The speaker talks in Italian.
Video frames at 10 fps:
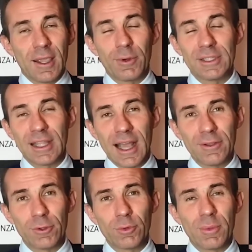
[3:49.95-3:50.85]

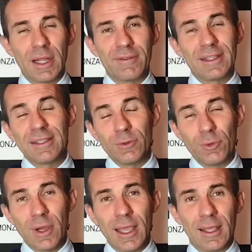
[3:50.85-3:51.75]
Quest'anno,
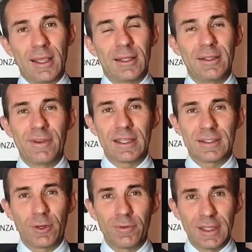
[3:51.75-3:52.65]
2022,
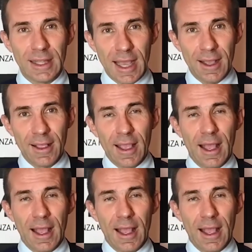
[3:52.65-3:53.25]
diverse novità,